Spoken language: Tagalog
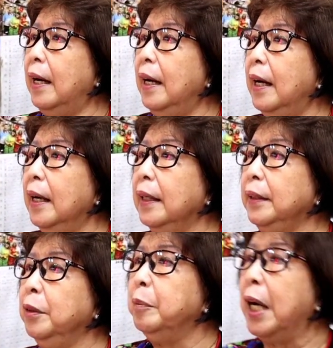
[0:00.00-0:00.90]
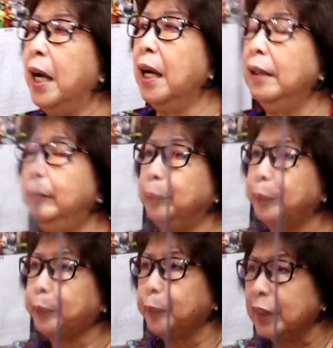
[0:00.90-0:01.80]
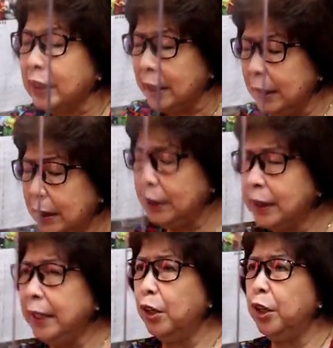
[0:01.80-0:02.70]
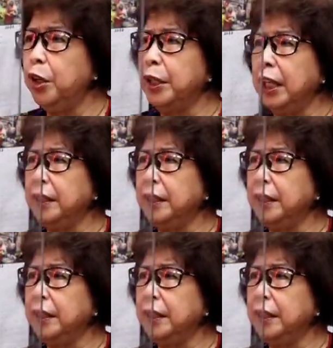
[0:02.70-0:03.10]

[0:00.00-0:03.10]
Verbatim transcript: yung mga, yung mga, yung mga naiingit sa'yo, para, sa'yo, para